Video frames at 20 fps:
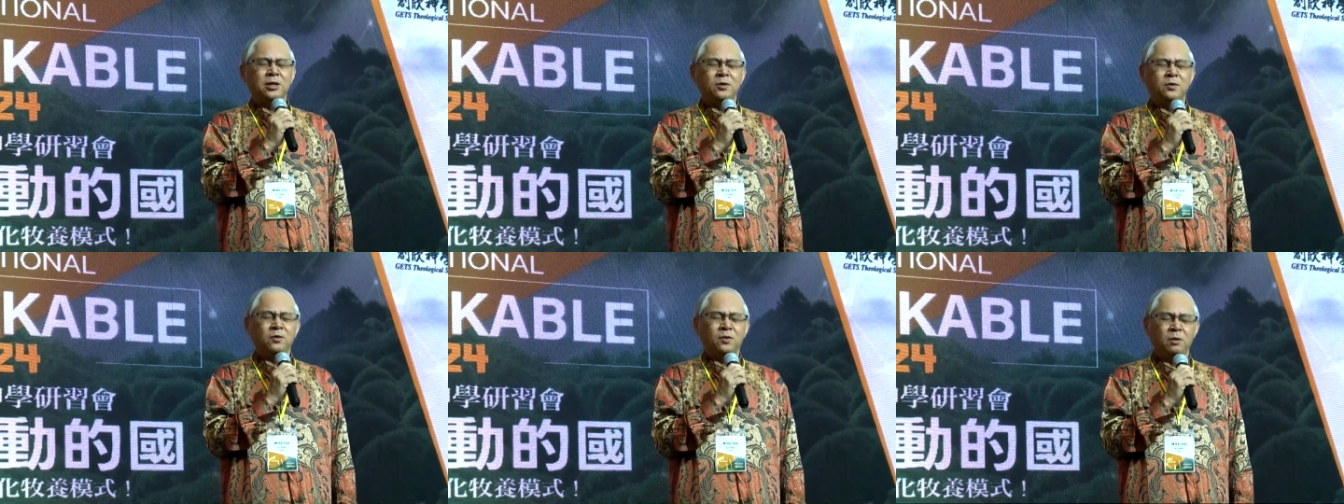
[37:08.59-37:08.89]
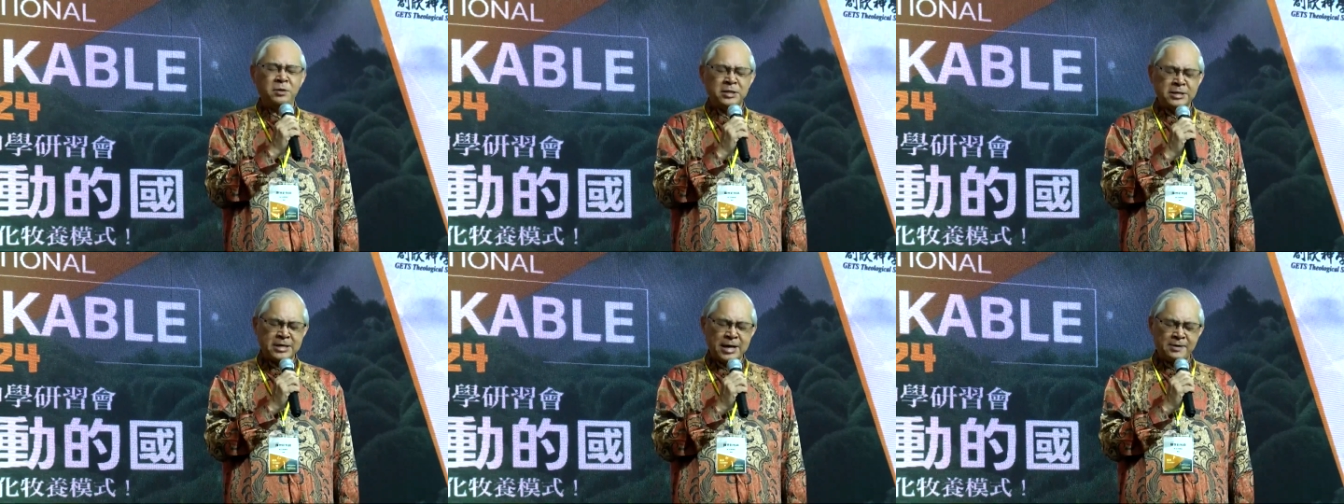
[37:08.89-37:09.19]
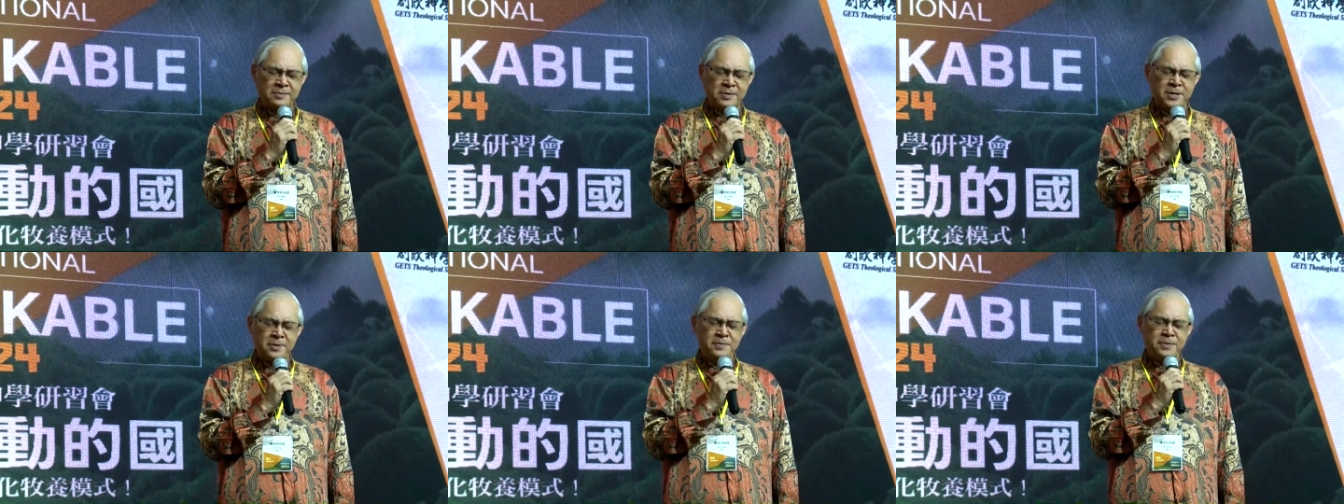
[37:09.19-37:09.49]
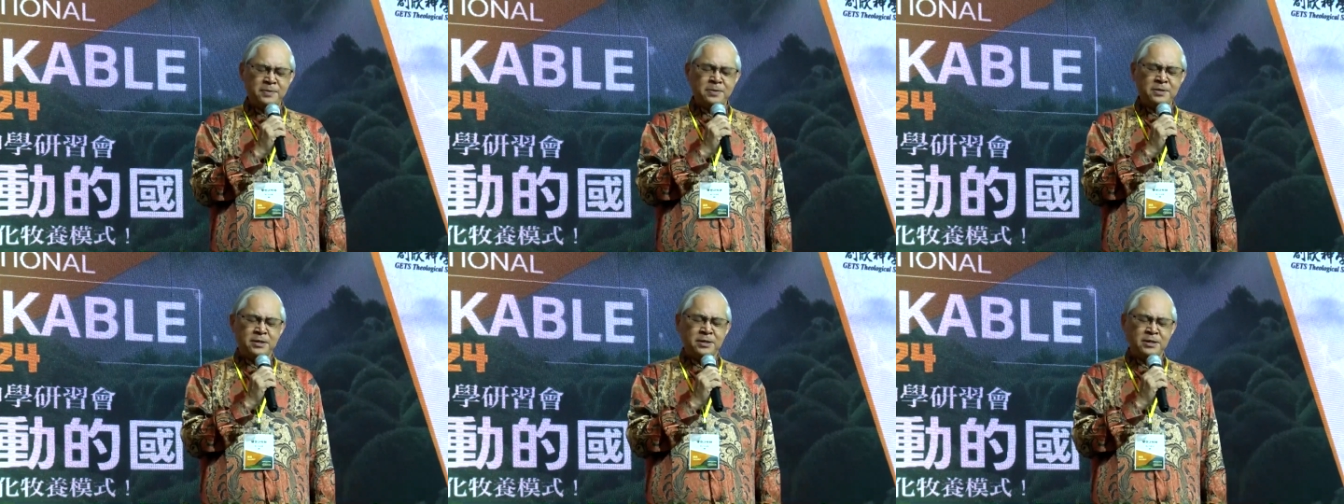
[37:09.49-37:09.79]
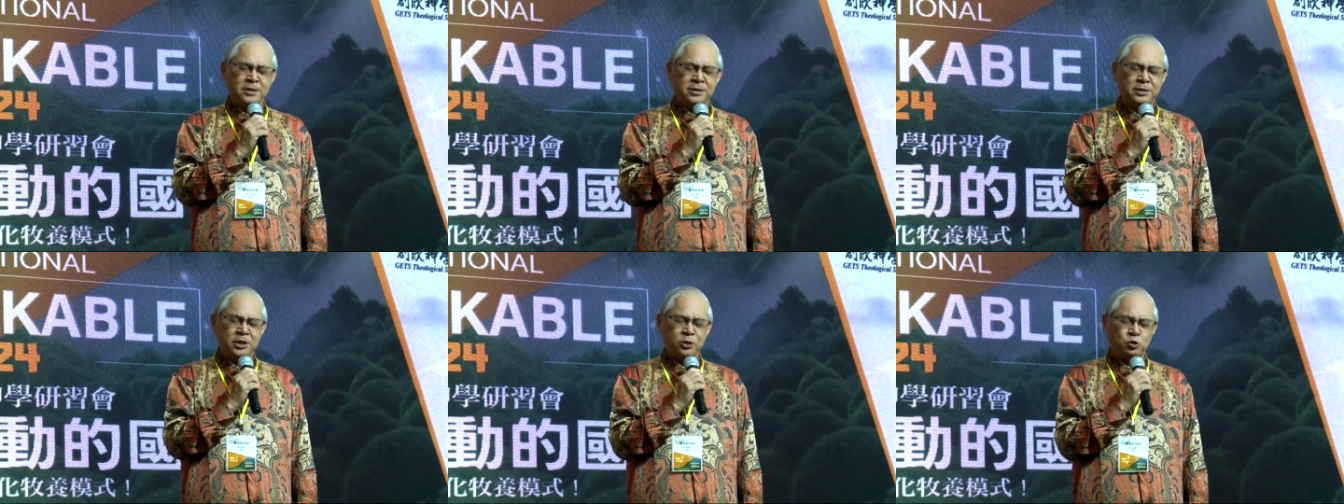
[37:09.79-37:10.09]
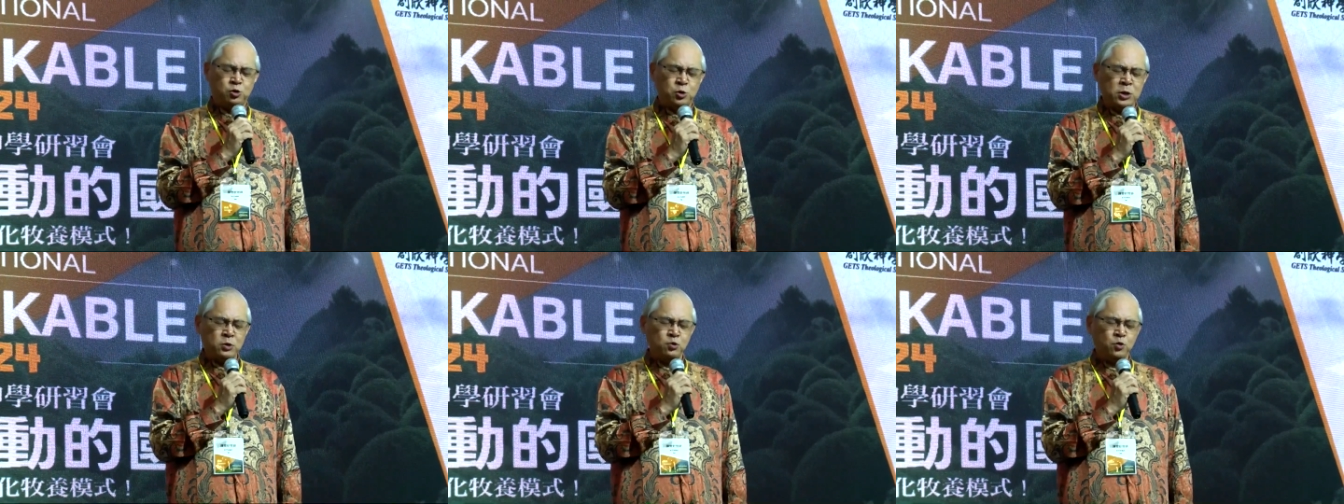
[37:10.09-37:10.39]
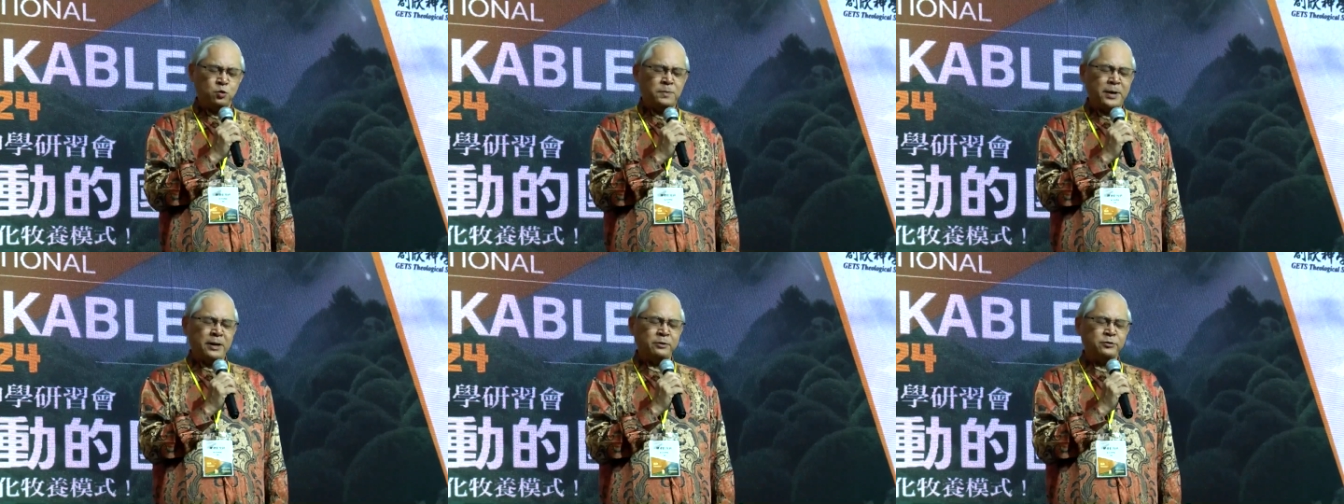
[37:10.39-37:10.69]
我们感恩你眷顾
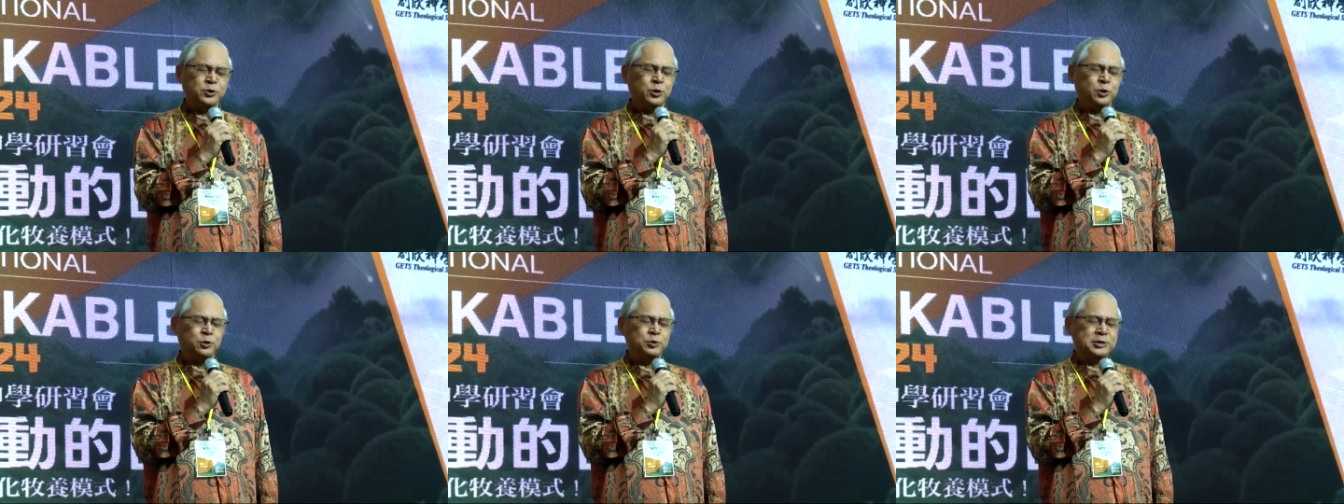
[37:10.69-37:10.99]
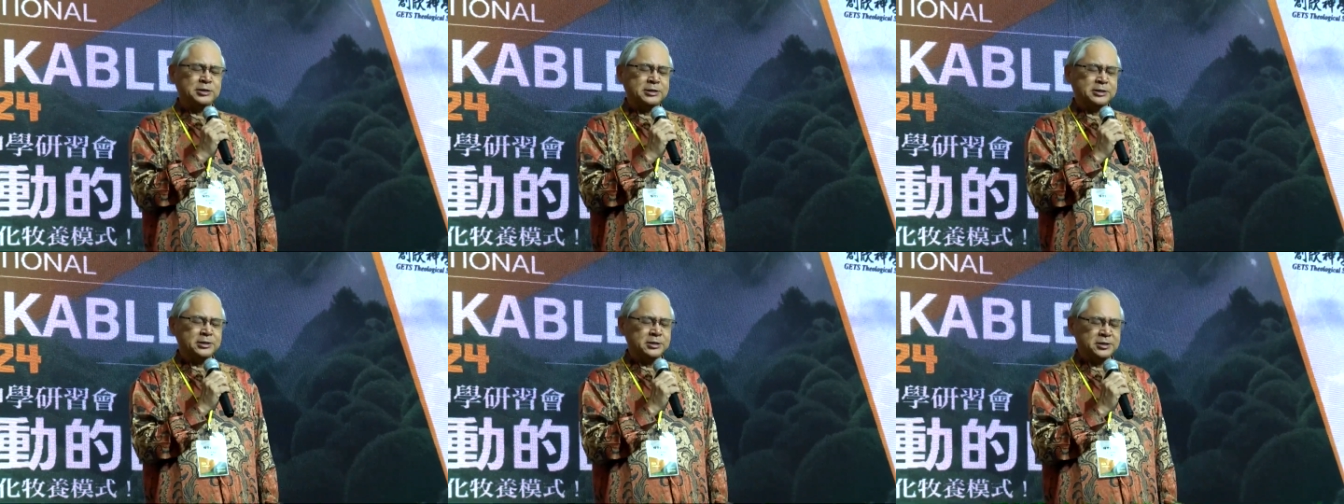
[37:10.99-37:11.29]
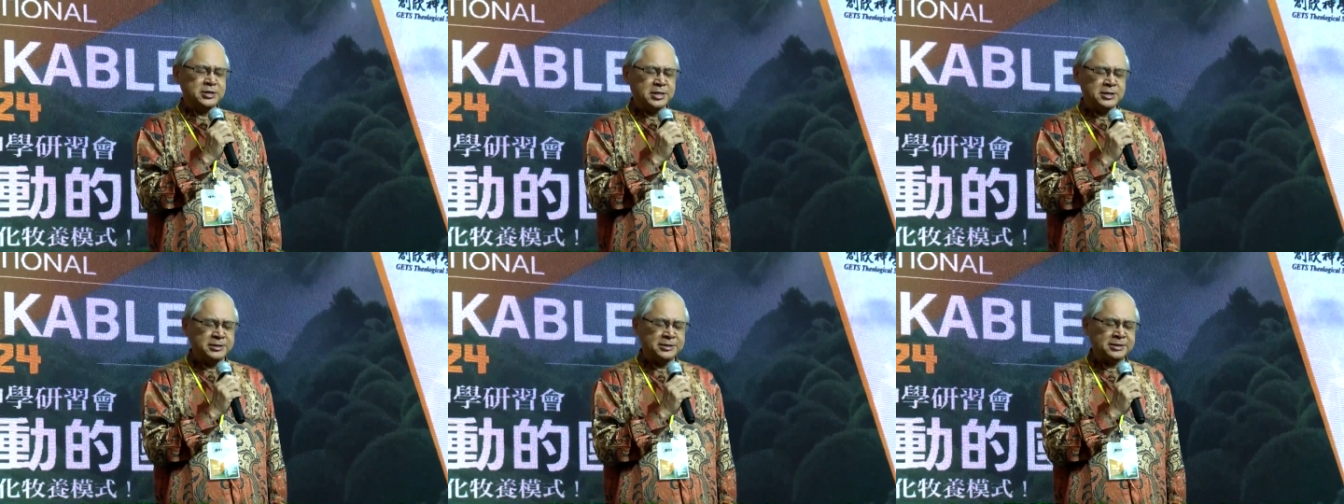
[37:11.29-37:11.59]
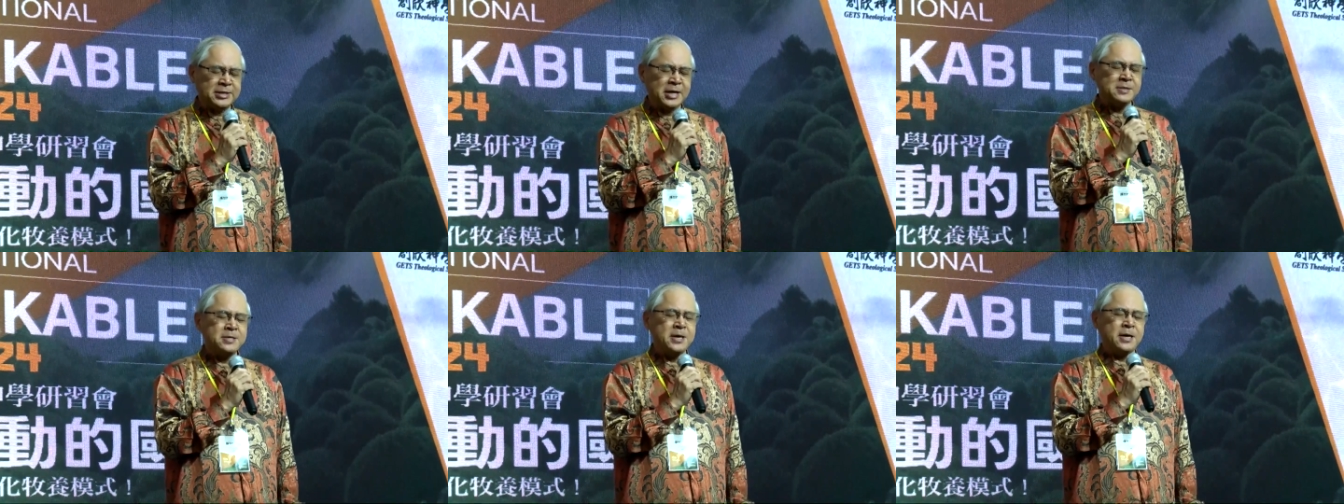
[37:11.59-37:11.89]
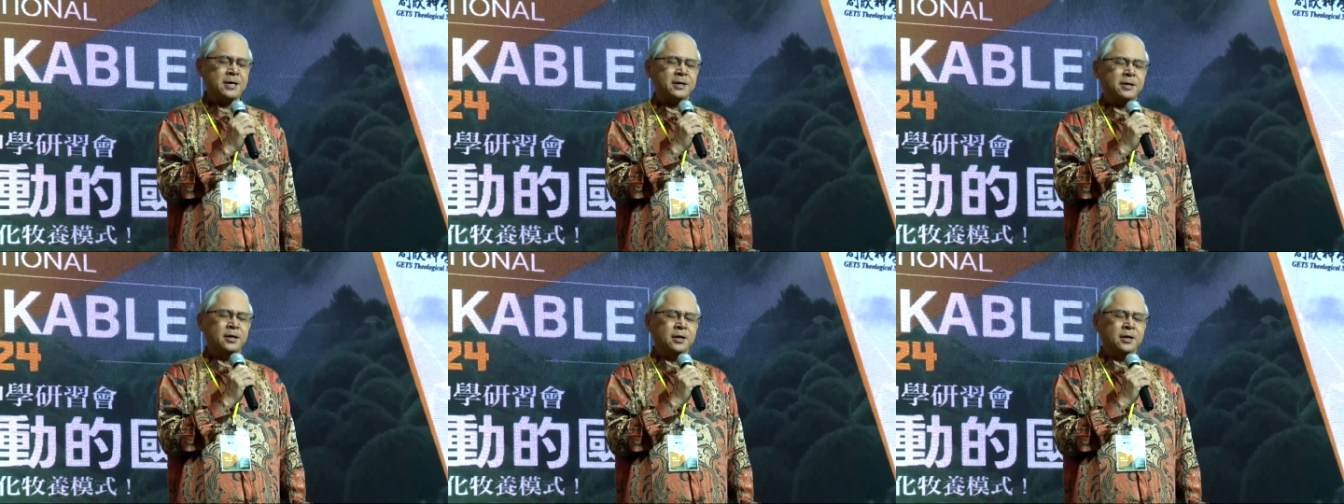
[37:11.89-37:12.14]
保守四天三夜，